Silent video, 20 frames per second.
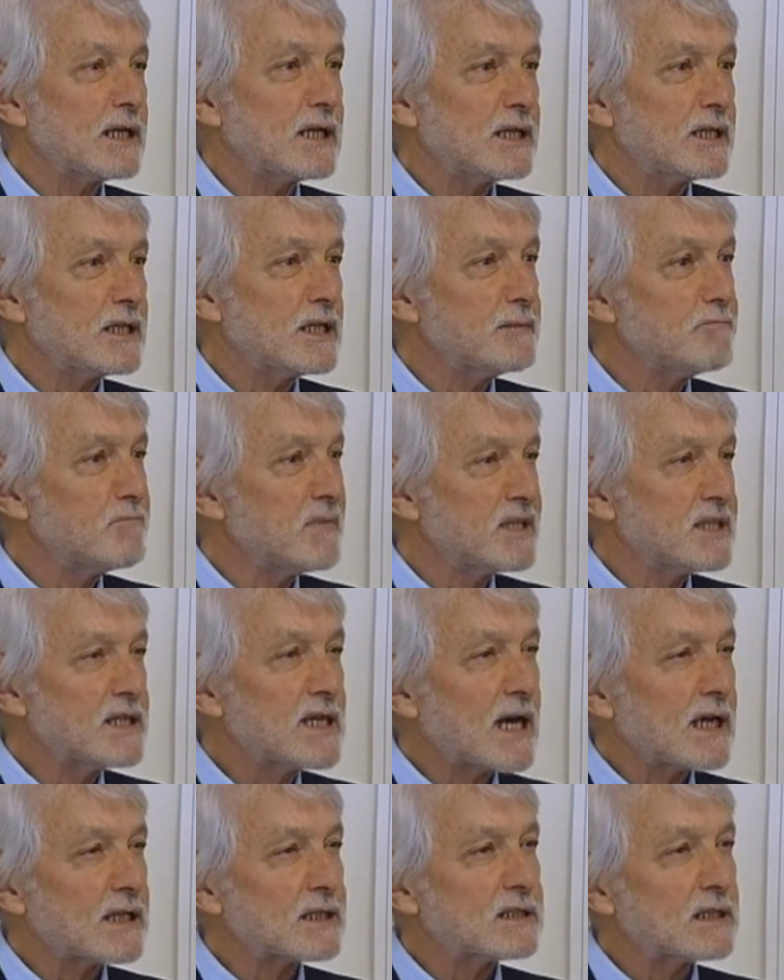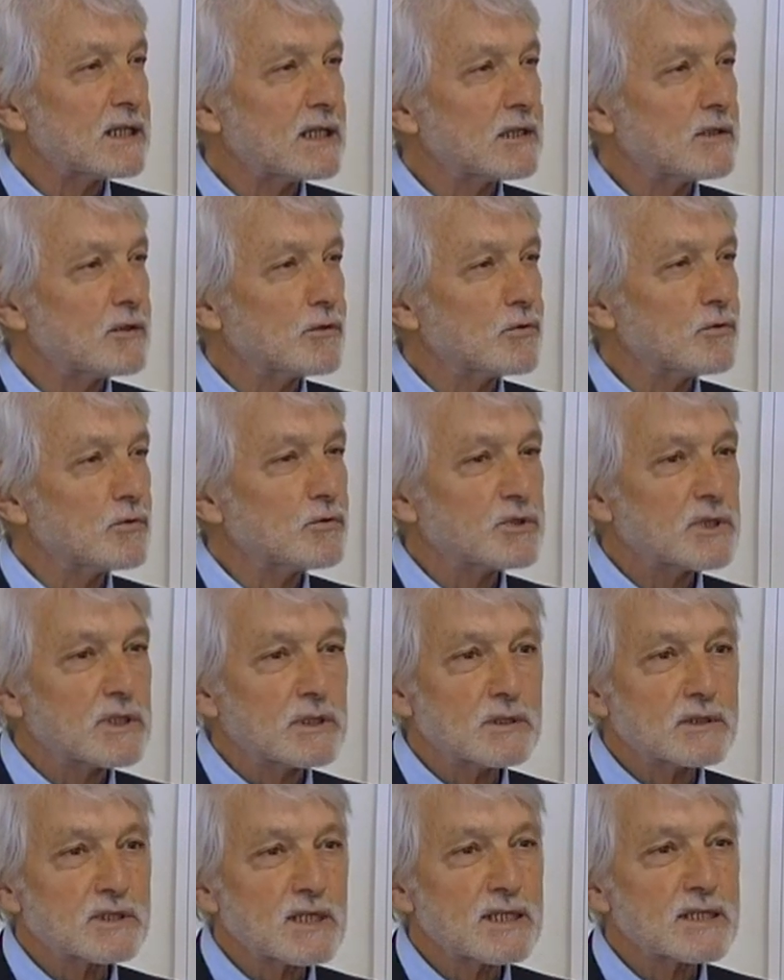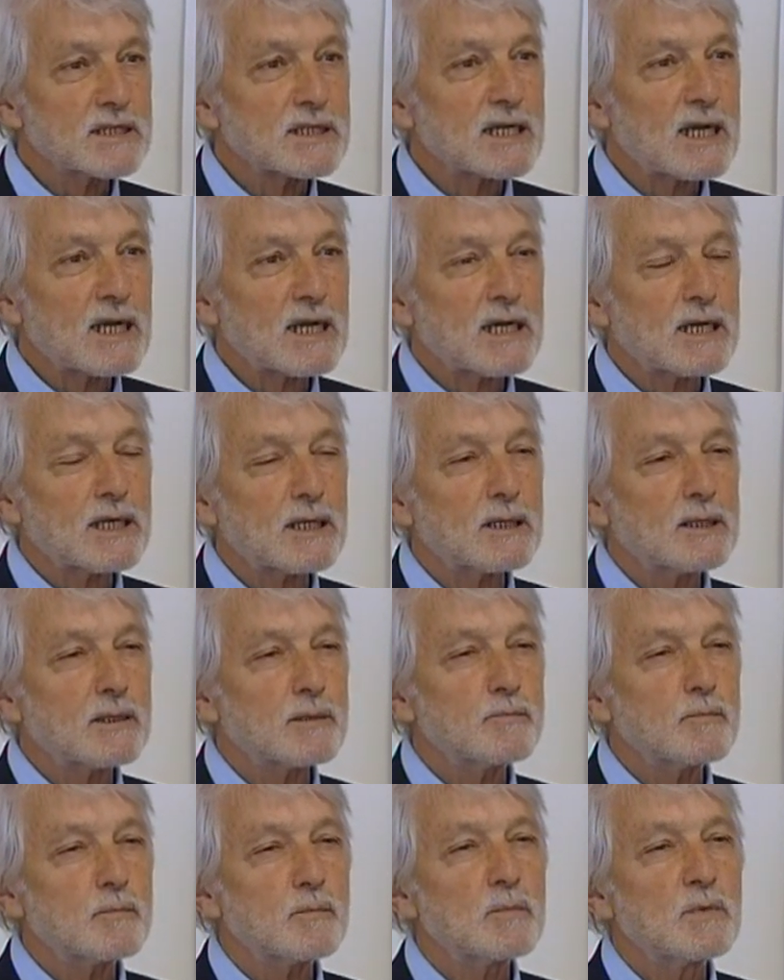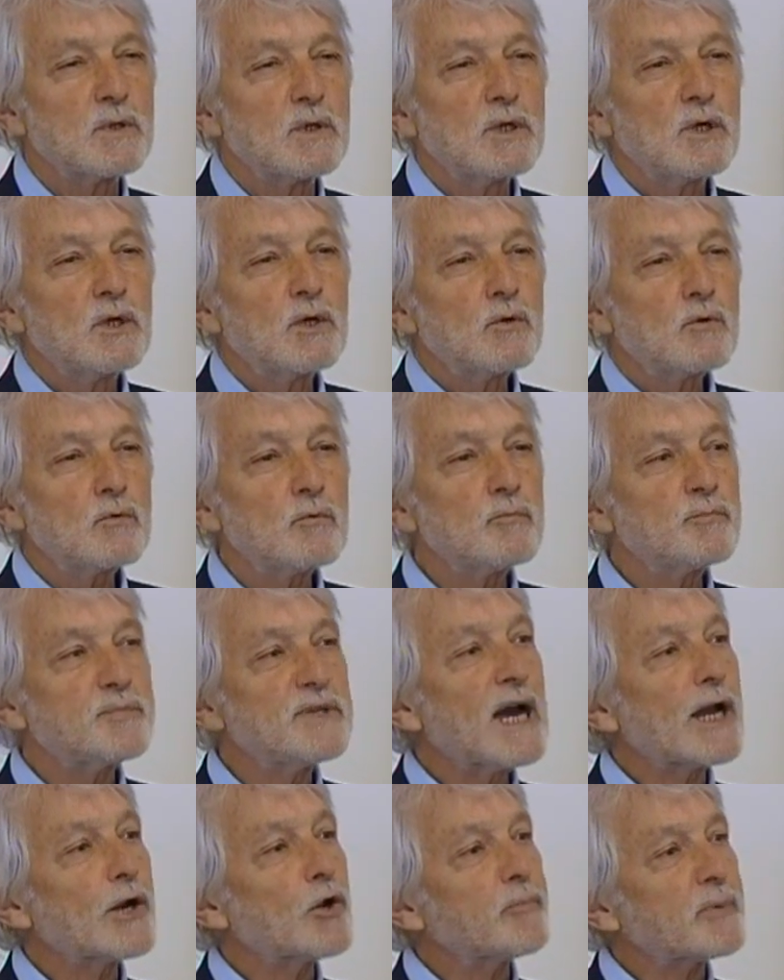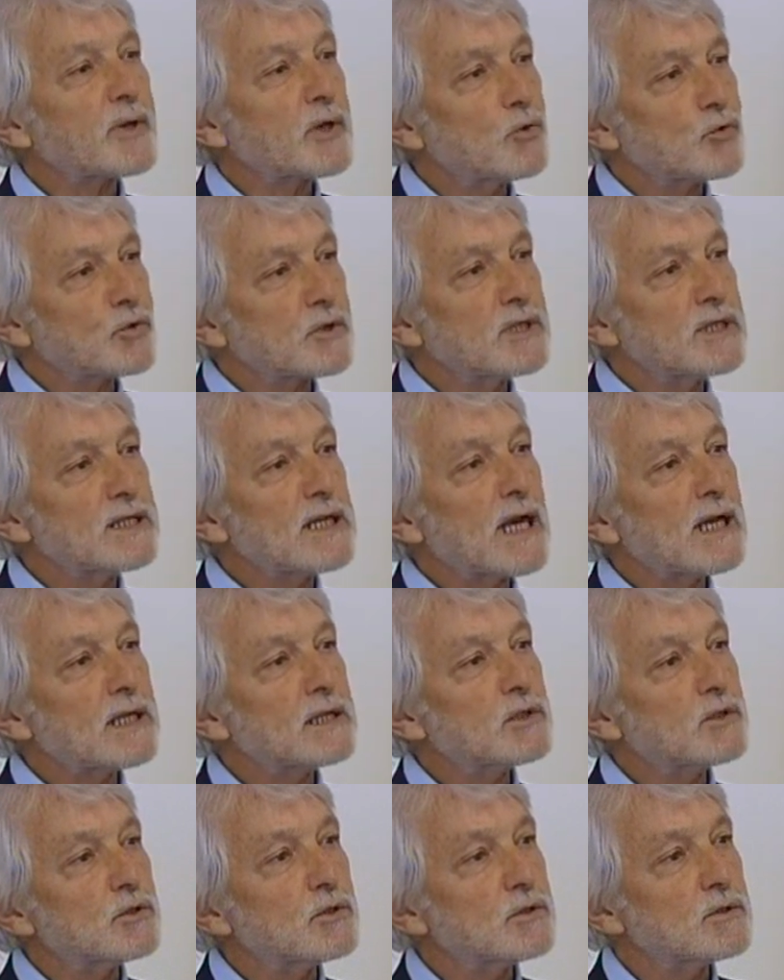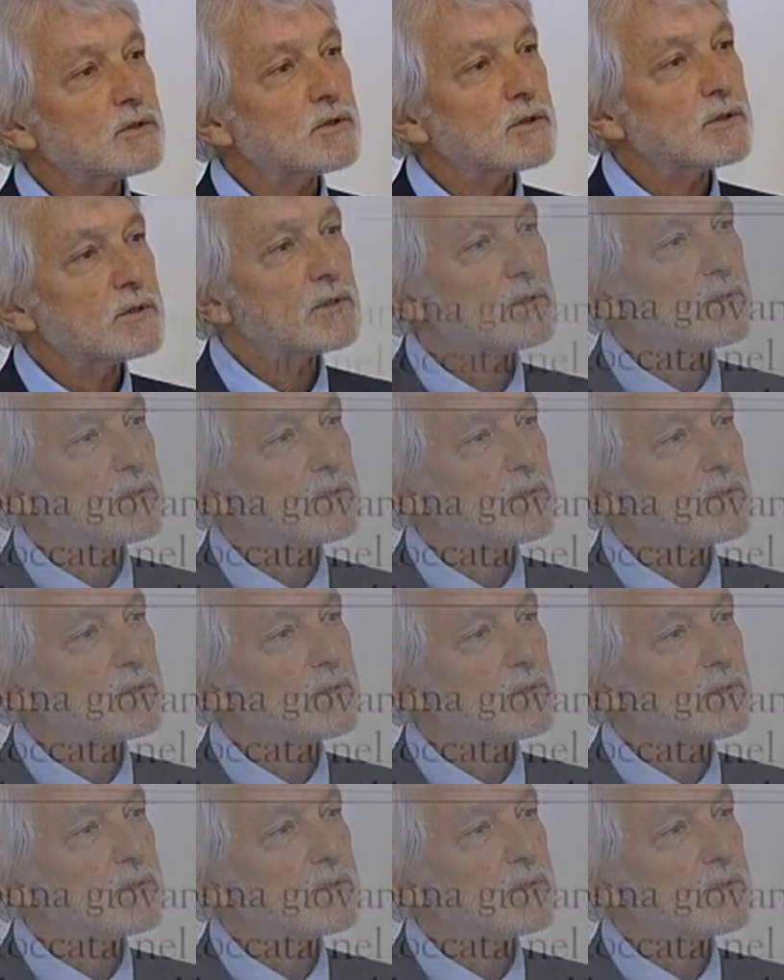e immediata, ecco, no, se, senza um, un piano preordinato.